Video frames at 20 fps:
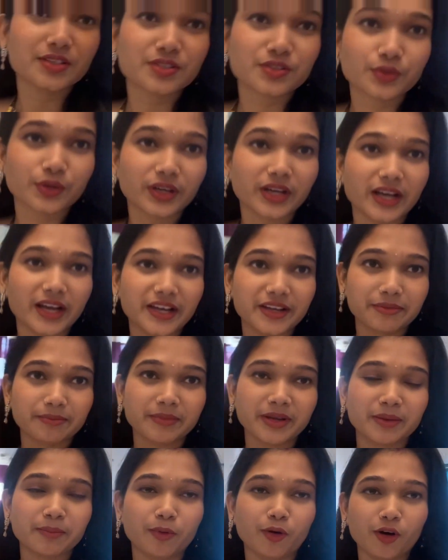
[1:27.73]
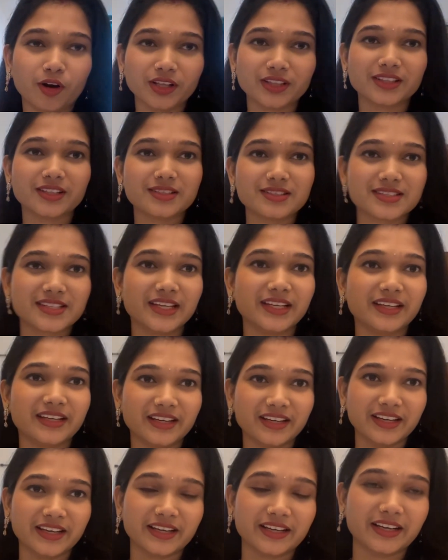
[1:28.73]
सो so, घर में बहुत दिन से
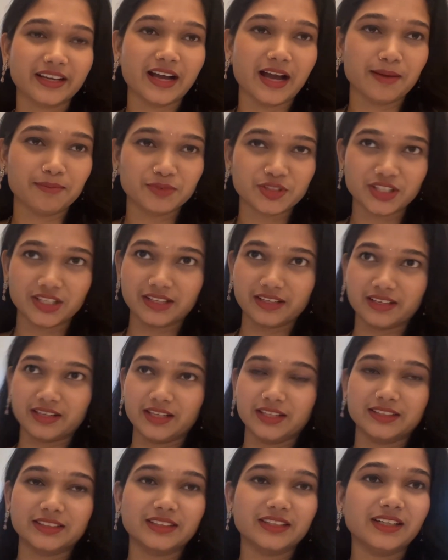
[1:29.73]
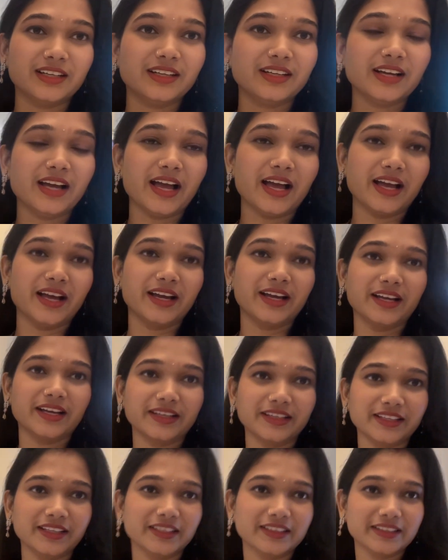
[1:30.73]
इंटीरियर का काम चल रहा था
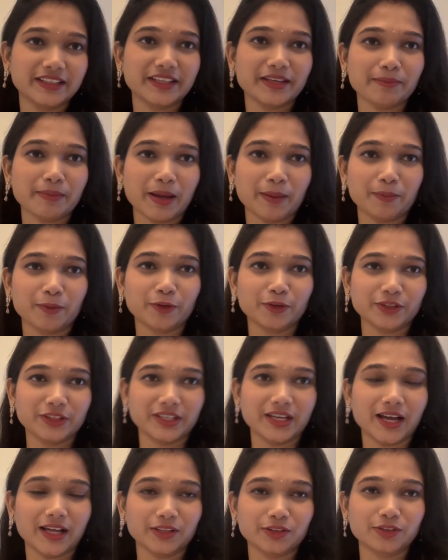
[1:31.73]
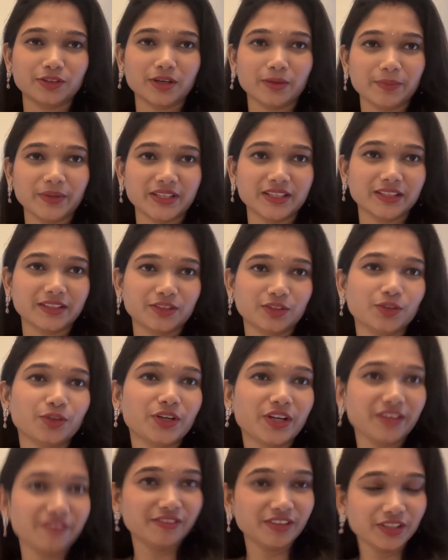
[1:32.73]
एंड ये देखिए मैं आप लोगों को दिखाती हूँ अभी तक तो
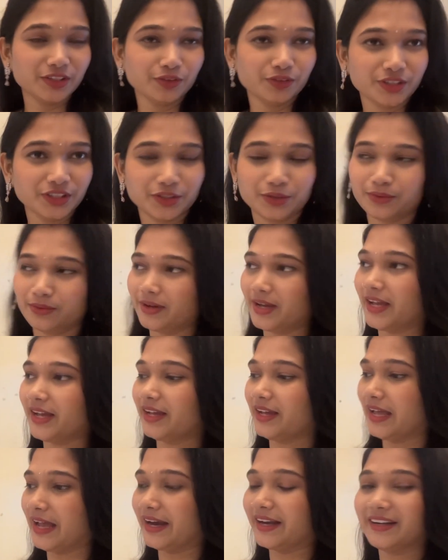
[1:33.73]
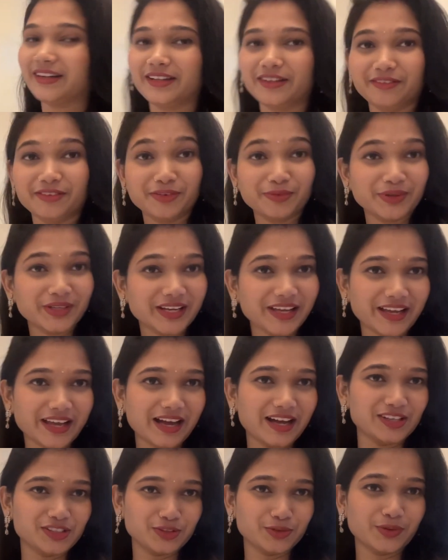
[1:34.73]
टीवी यूनिट हुआ है एंड टीवी भी
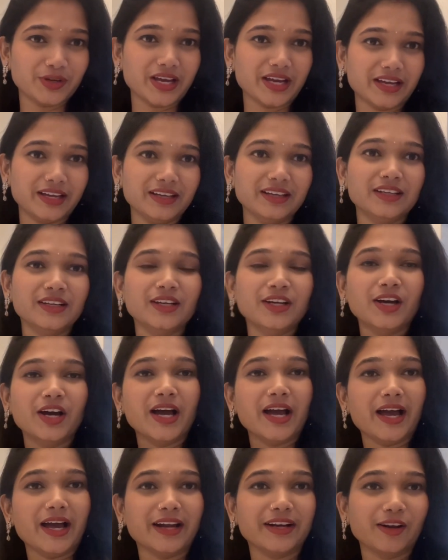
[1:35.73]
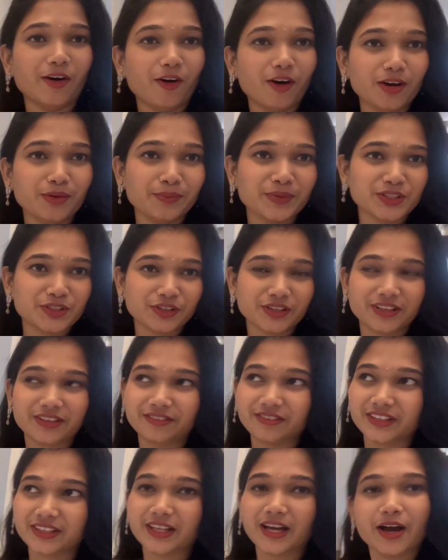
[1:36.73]
नया आ चुका है एंड हॉल में जो
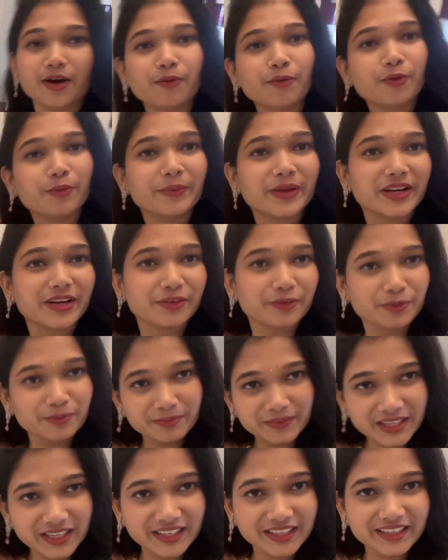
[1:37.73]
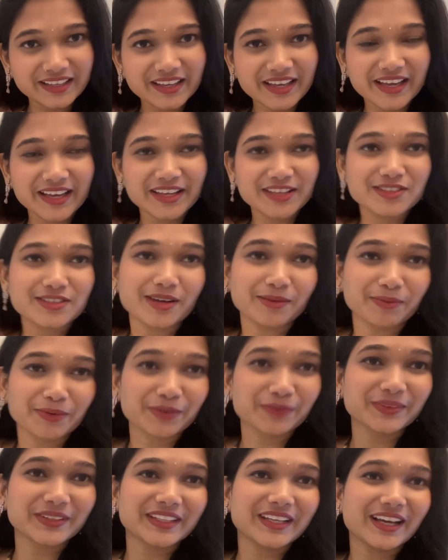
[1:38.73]
टीवी था वो मेरे रूम में लग गया है सो so, आप
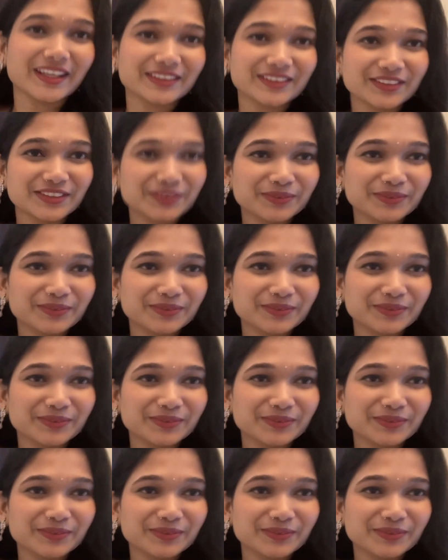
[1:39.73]
लोगों को दिखाती हूँ